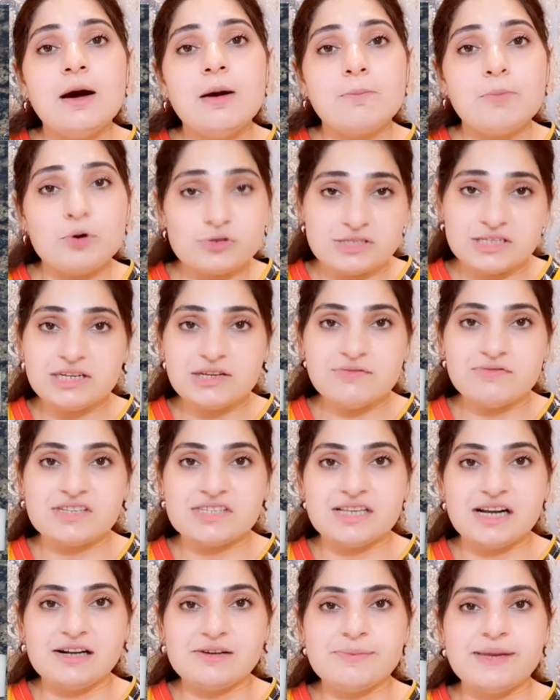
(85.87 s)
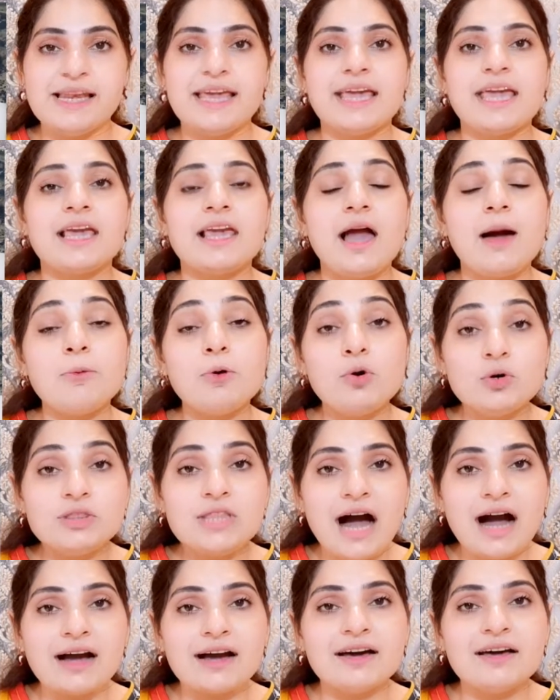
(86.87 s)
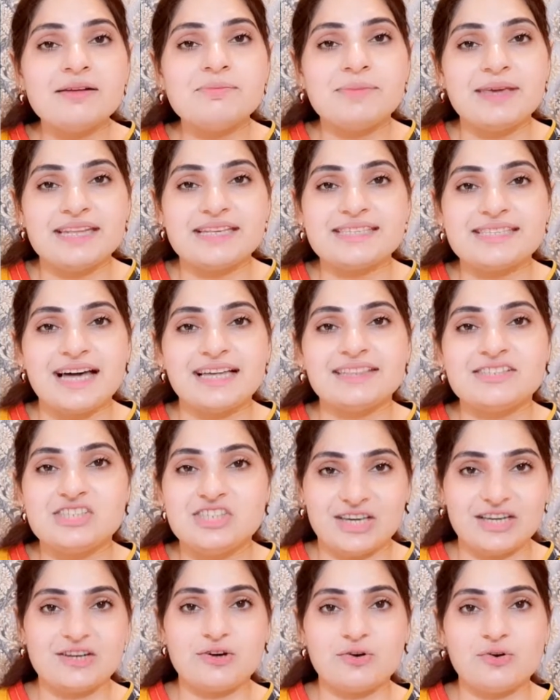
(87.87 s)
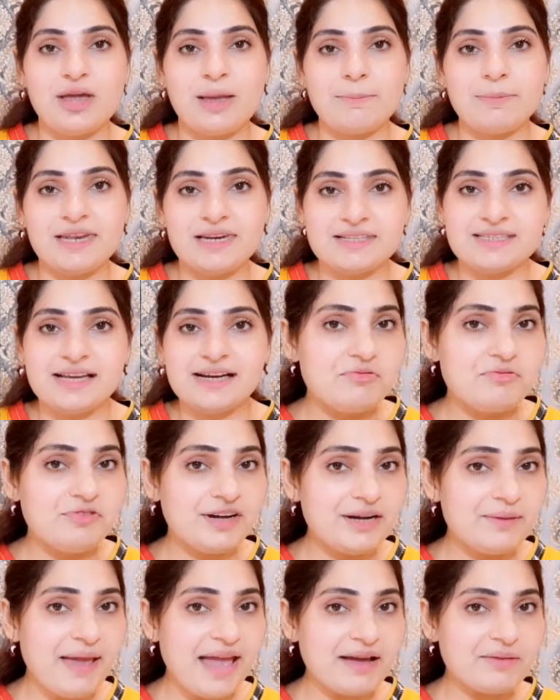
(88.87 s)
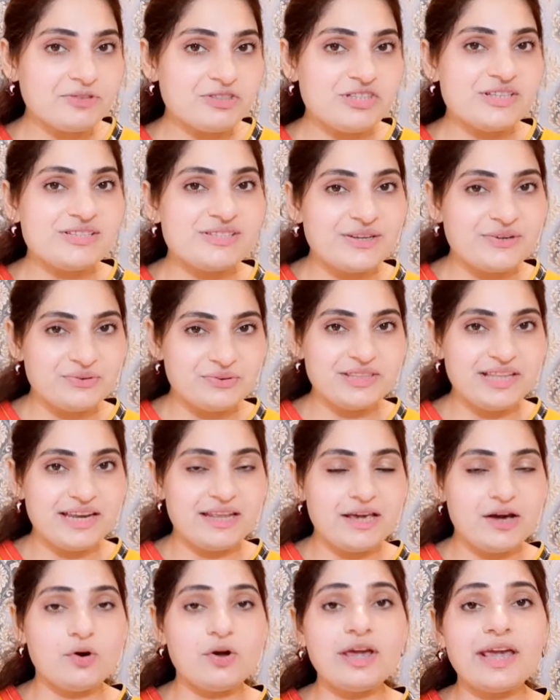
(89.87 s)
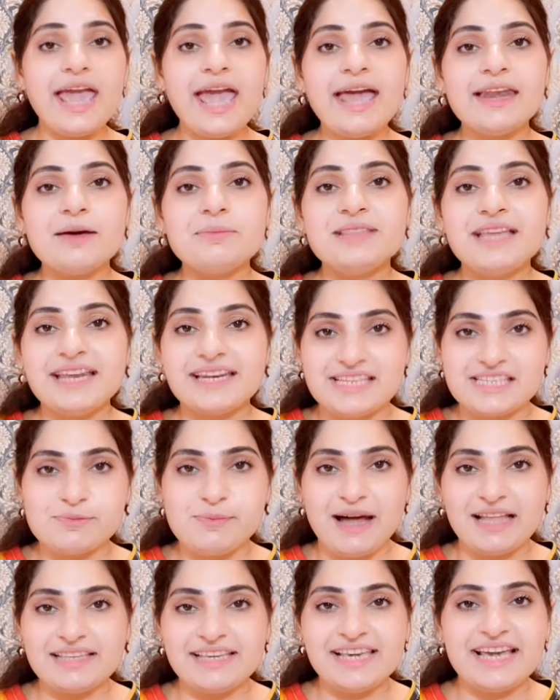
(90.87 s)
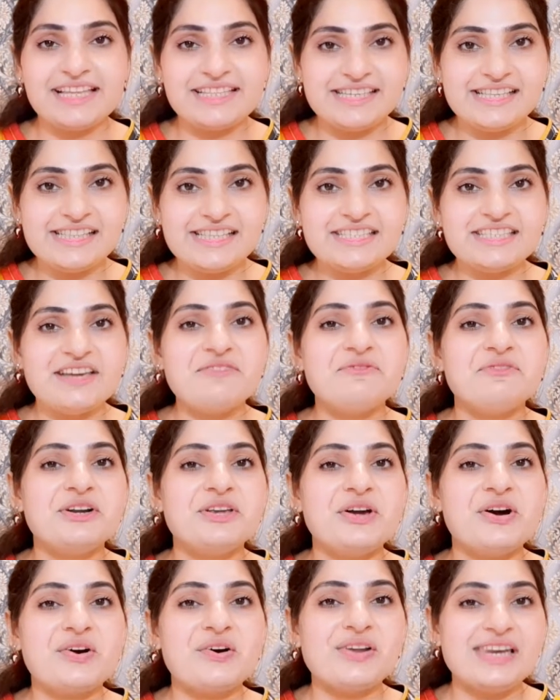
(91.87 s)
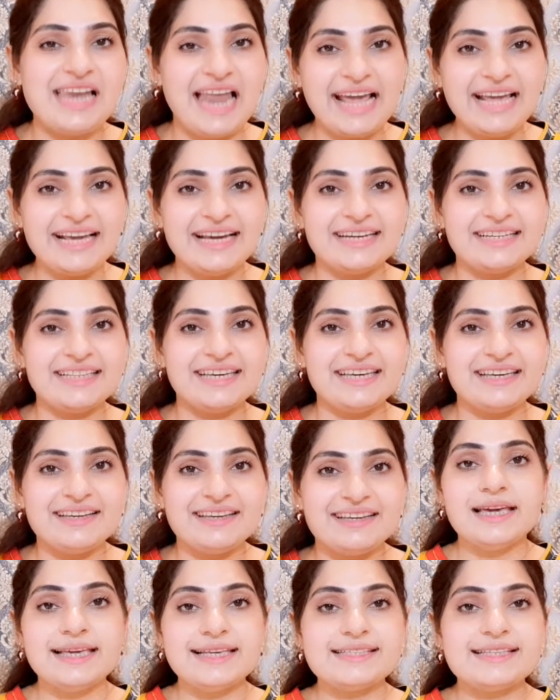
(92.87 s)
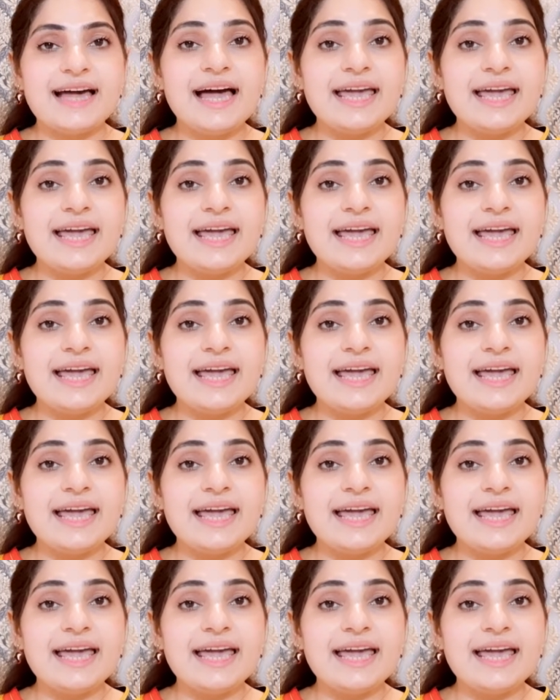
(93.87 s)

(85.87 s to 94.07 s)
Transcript: पॉजिटिव रिजल्ट मिलेंगे कि आप खुद आकर मेरे साथ शेयर करोगे अपने रिजल्ट फीडबैक मुझे जरूर देने आओगे खैर अब देर किस बात की है जल्दी से वीडियो को लाइक कर दें इसका